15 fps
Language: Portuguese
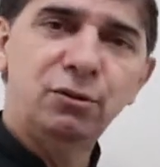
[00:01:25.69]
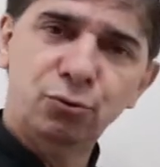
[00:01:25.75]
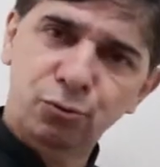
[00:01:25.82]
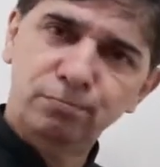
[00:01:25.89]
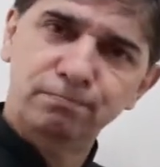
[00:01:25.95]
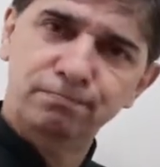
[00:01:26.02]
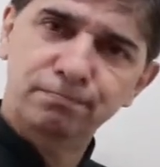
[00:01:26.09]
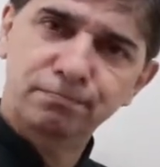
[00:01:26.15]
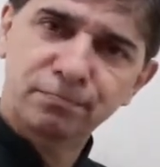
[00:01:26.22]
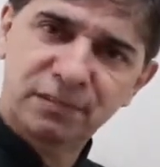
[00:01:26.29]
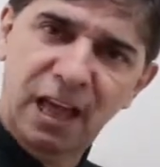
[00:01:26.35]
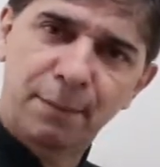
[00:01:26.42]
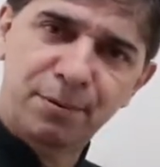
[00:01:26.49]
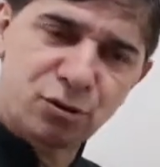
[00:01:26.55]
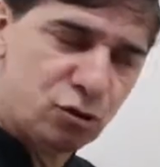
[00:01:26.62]
dentro,
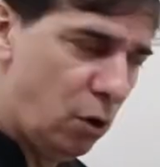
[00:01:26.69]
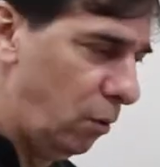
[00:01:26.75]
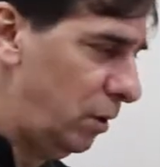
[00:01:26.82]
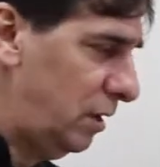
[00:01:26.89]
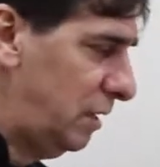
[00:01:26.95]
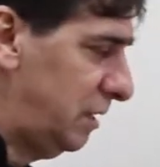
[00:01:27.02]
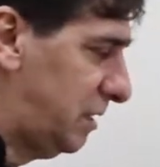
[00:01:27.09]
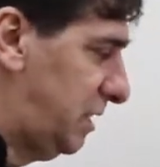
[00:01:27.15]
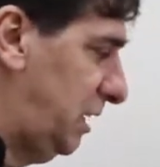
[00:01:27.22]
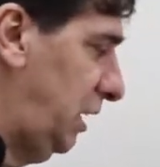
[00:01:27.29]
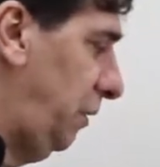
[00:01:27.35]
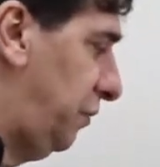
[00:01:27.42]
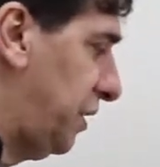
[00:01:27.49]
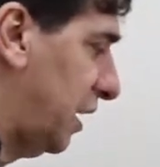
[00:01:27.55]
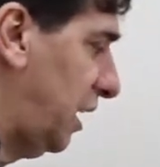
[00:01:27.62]
tá, pessoal?
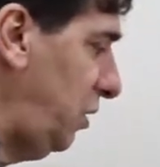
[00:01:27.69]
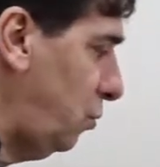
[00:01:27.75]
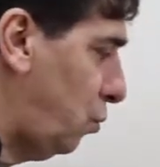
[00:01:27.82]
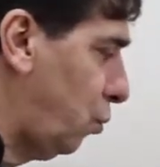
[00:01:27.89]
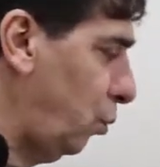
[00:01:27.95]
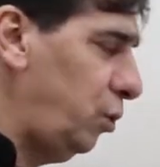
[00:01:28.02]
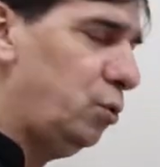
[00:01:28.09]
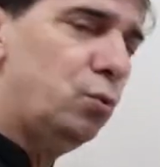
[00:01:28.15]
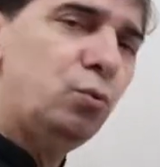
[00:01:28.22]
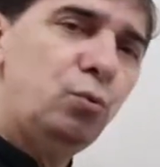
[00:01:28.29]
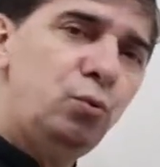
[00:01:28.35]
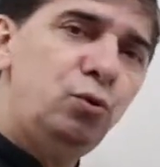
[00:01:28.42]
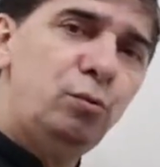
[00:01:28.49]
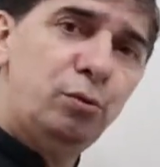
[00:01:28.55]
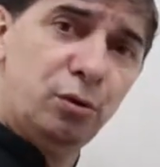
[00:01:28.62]
Significa que inclui
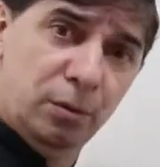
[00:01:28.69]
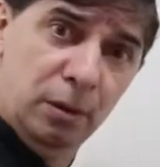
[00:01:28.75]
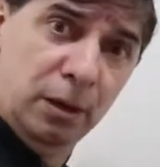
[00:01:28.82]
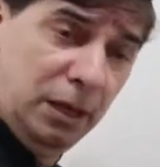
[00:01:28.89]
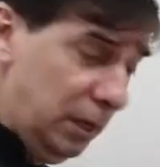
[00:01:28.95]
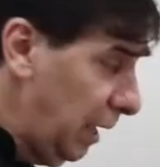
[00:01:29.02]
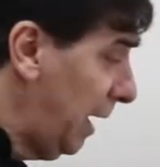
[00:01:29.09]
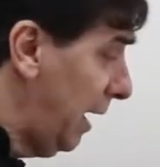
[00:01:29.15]
o número. E